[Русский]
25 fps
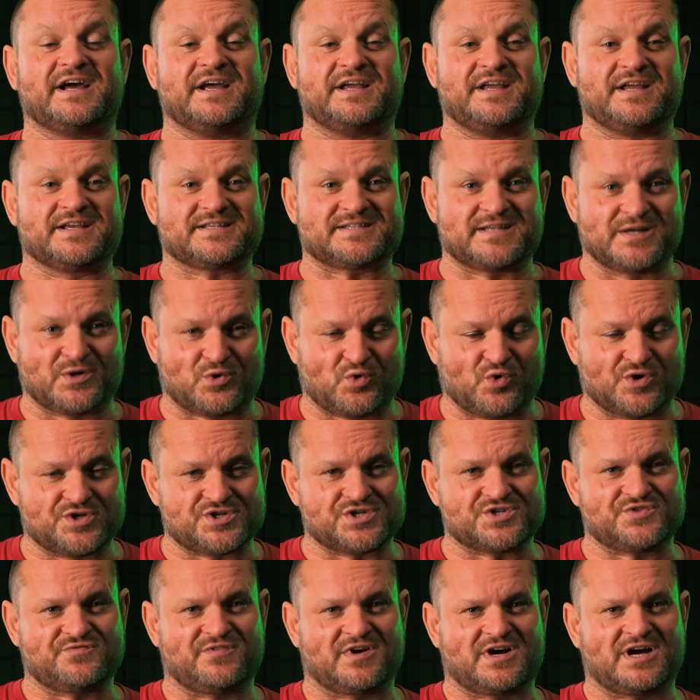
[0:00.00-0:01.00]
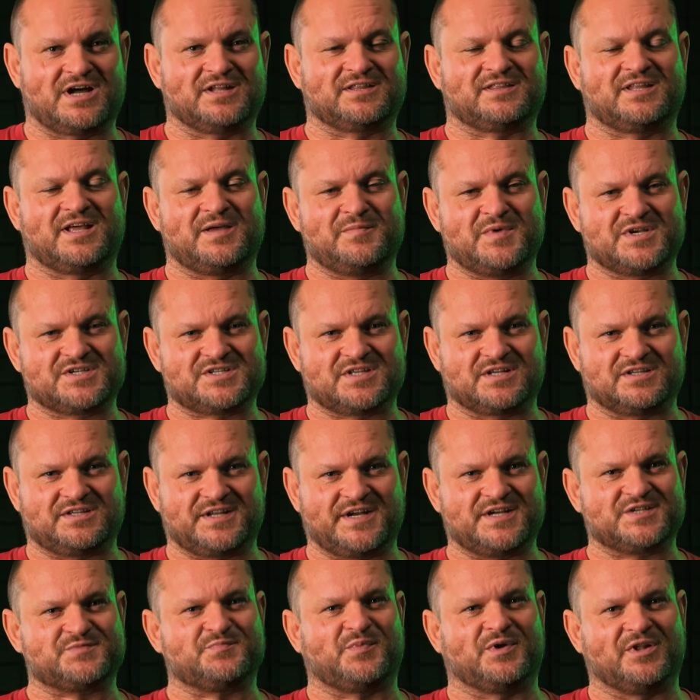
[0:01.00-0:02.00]
Если хочешь вакантное место,
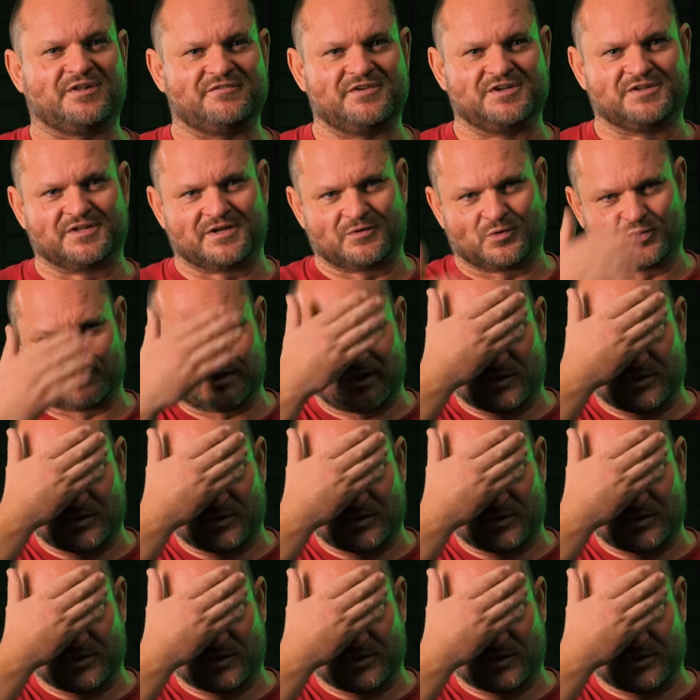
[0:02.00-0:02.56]
3,5, вот